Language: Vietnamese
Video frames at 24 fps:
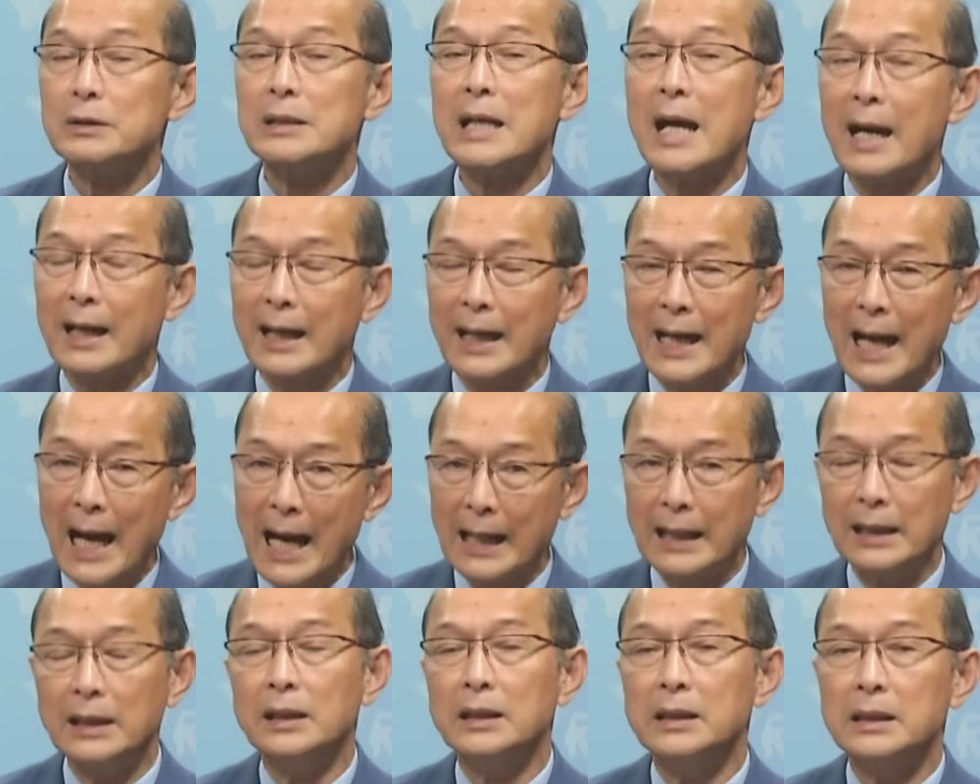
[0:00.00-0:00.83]
ra cái
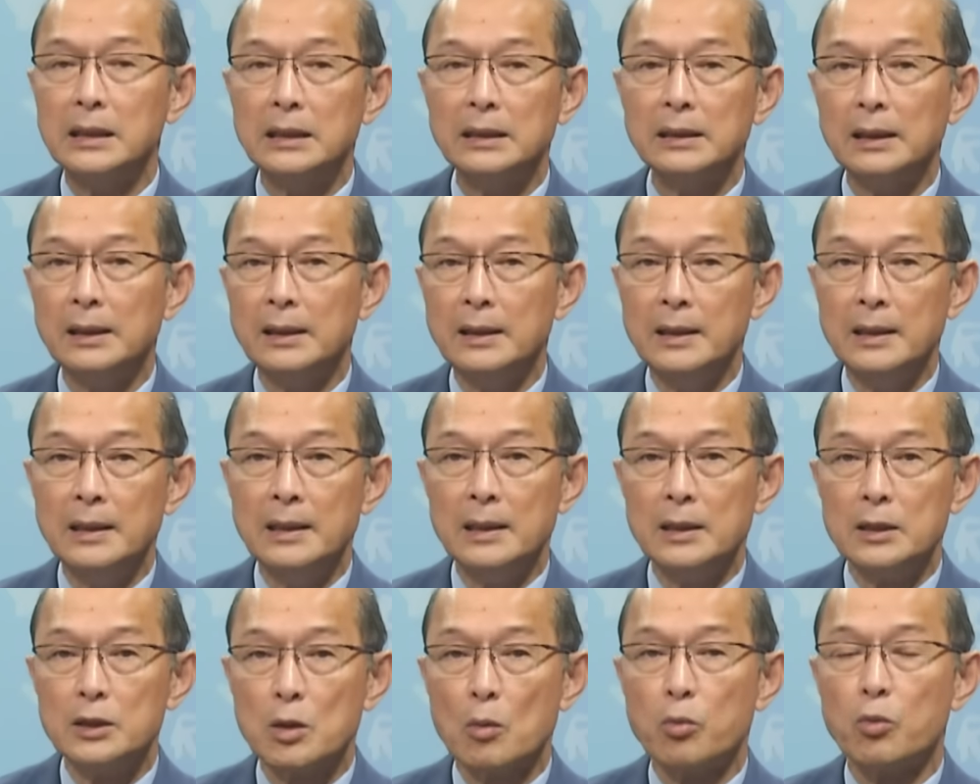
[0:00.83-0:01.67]
ảnh hưởng
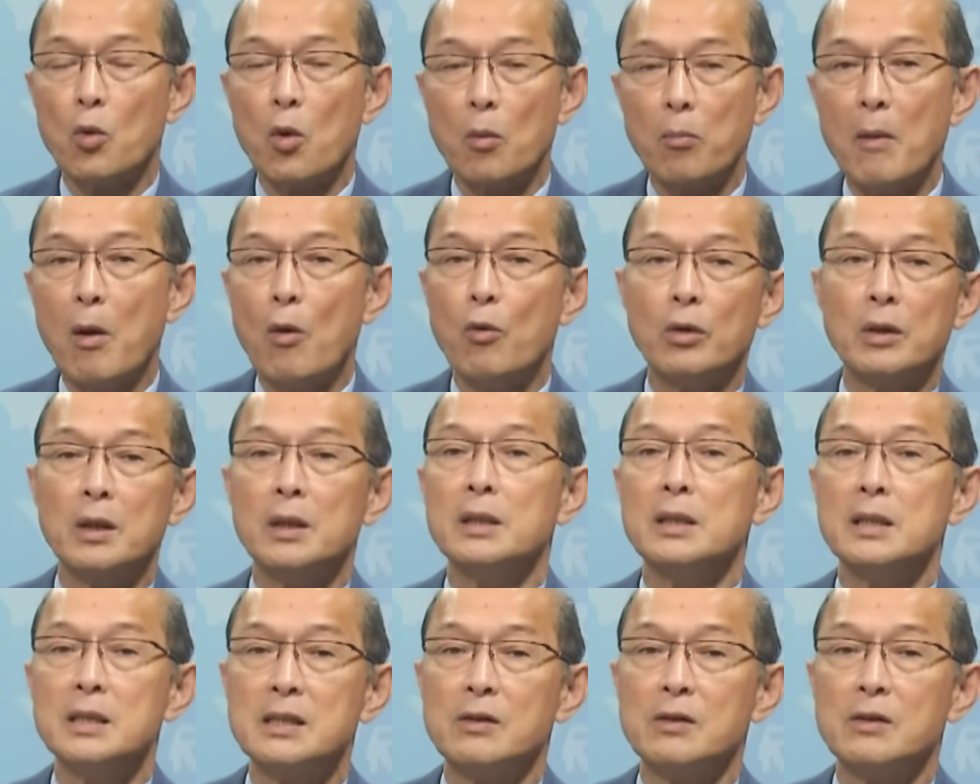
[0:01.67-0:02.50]
trong cuộc bầu
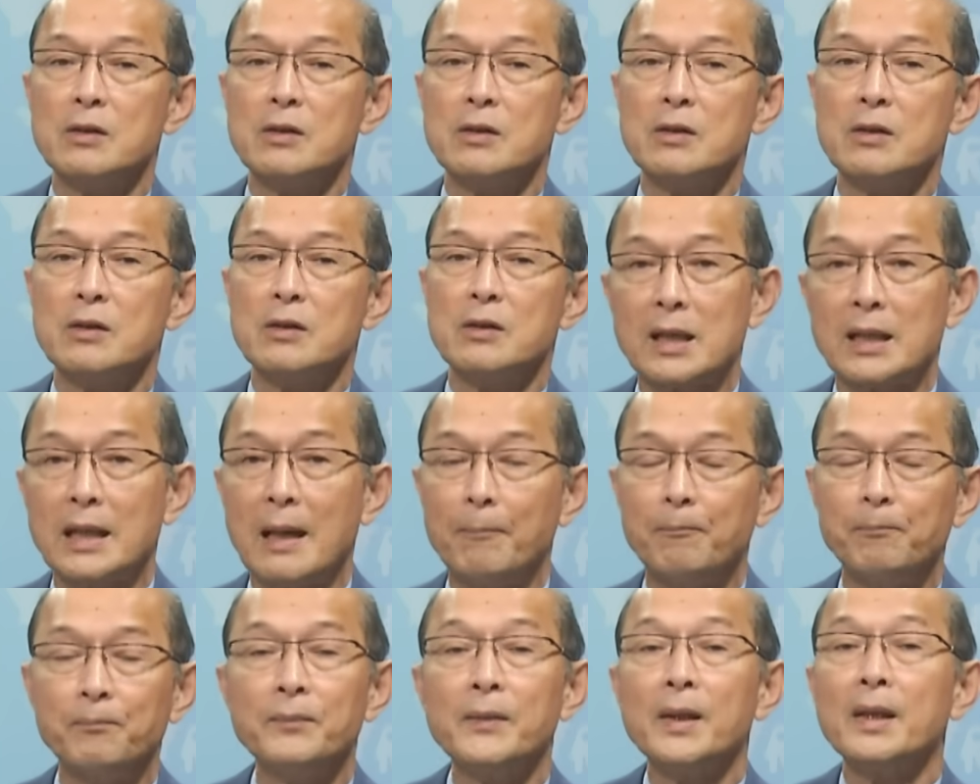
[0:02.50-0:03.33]
cử vào sang
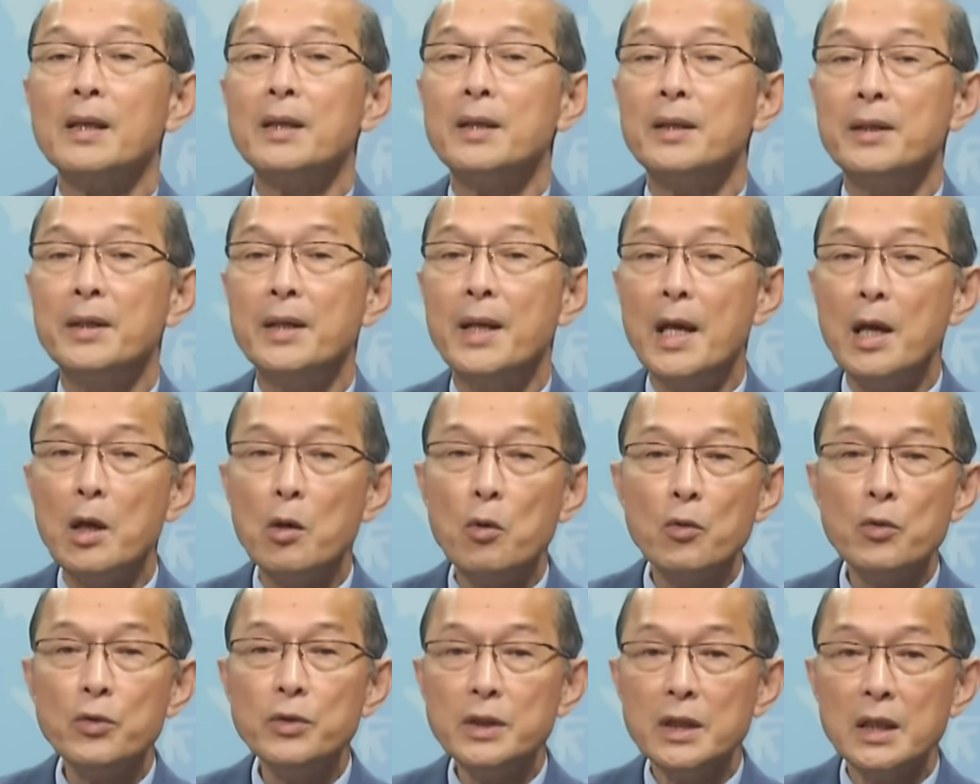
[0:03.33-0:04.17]
năm nếu
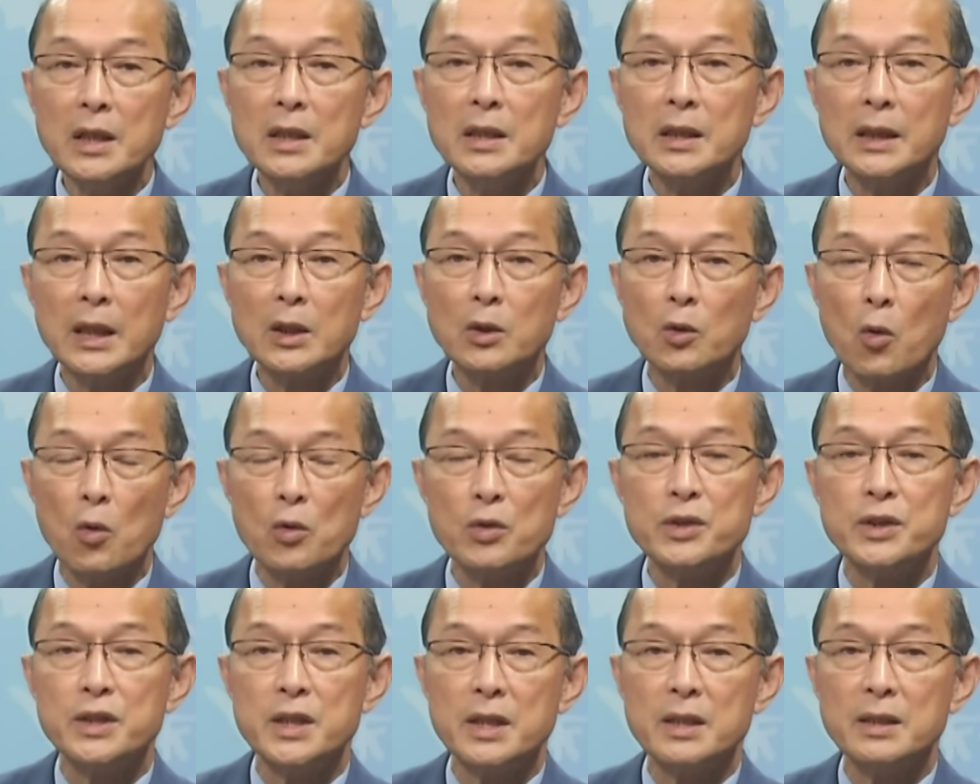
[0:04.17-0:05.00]
như cái
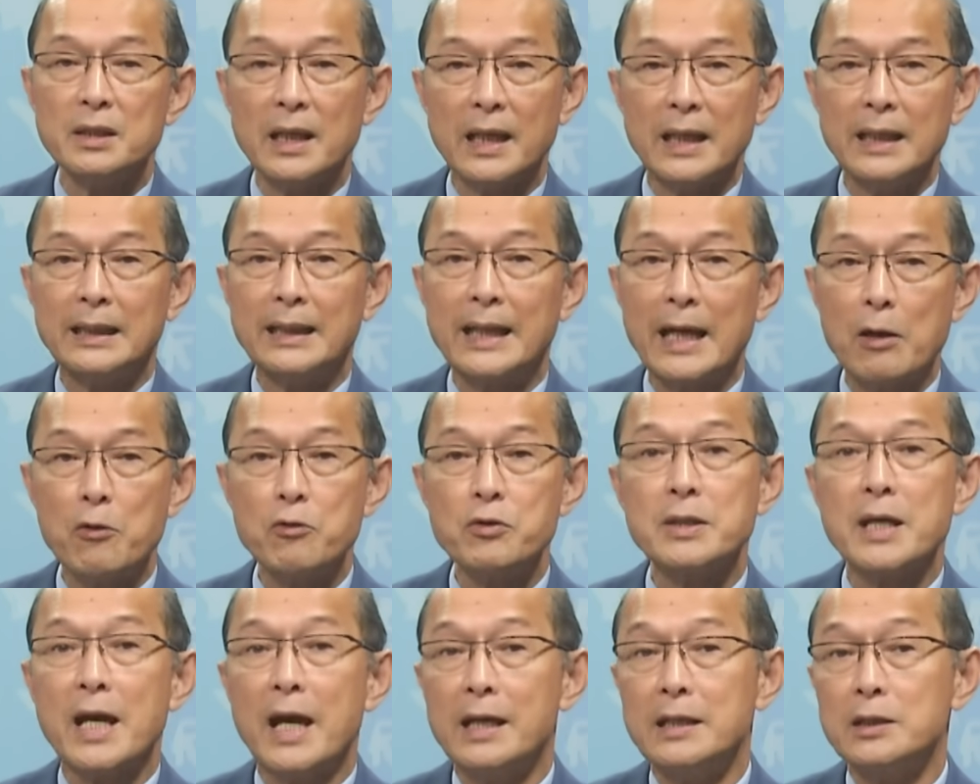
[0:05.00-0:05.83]
cuộc chiến này kéo
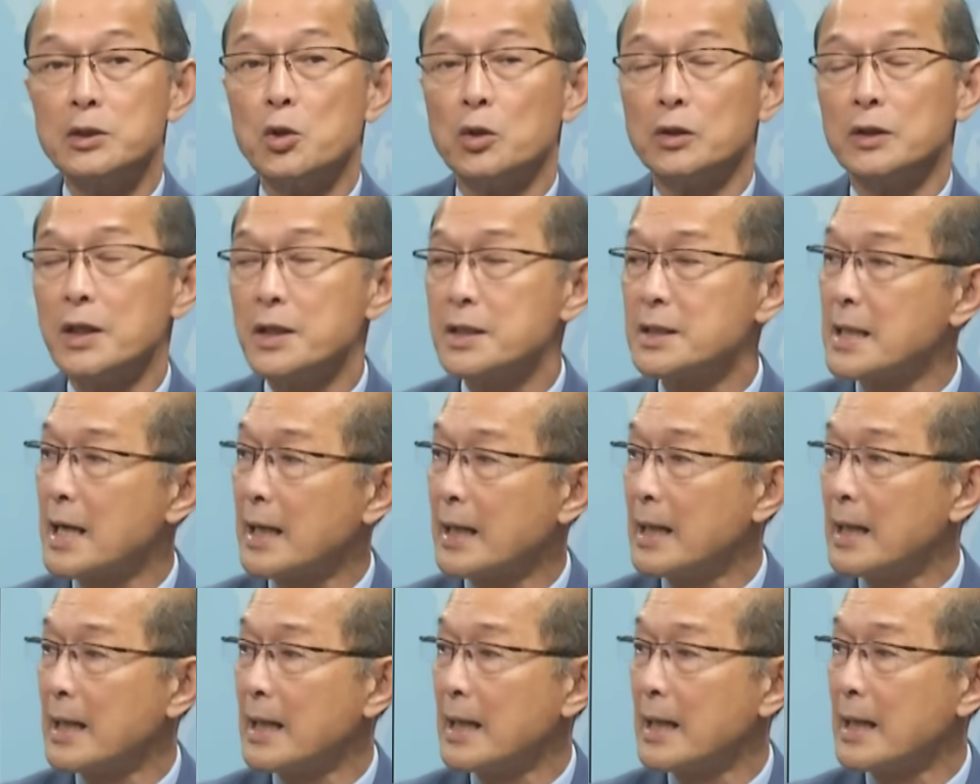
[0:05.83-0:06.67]
dài cho tới sang
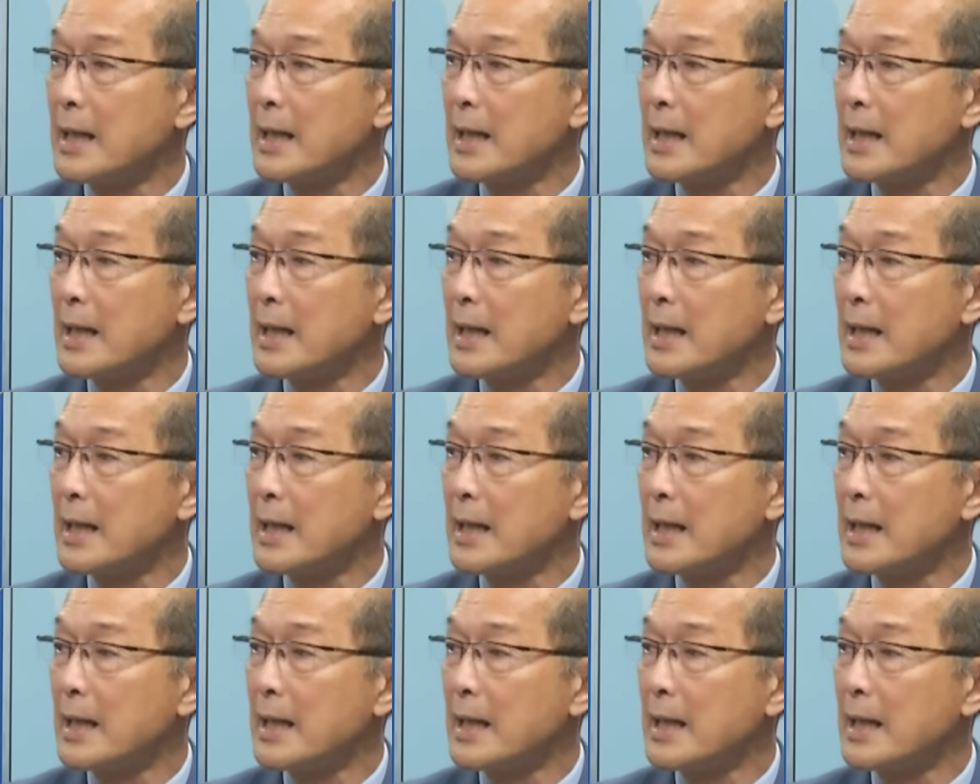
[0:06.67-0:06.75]
năm?